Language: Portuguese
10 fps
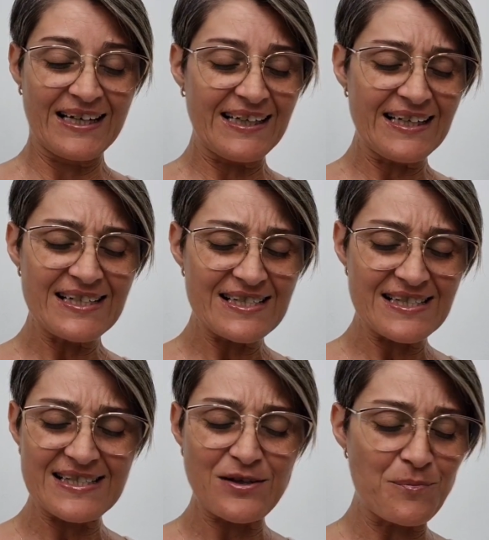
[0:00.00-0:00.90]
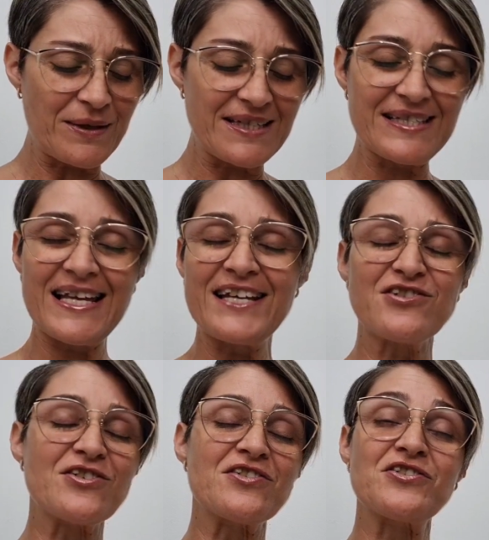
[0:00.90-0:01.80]
Crianças são
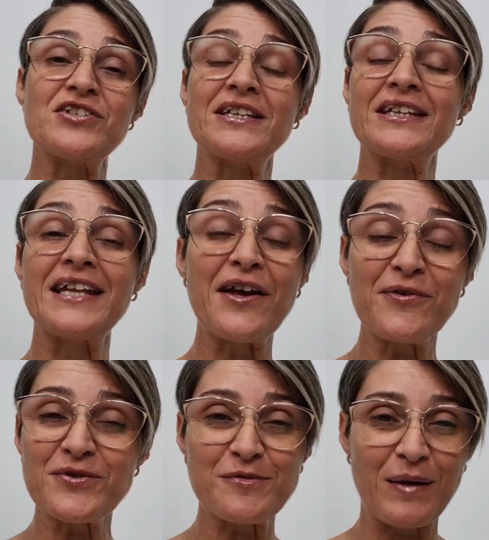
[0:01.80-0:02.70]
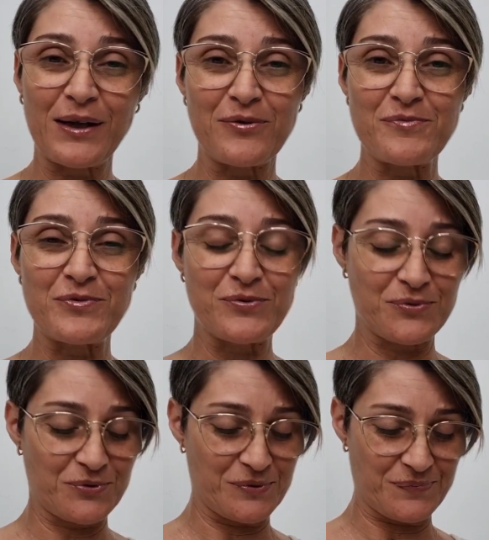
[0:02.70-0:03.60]
presentes de Deus para o
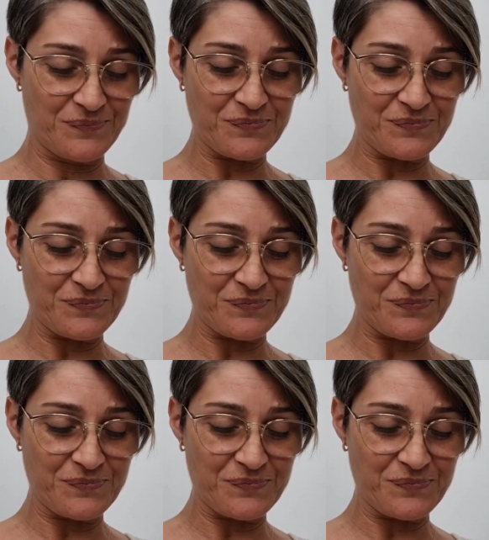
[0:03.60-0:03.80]
mundo.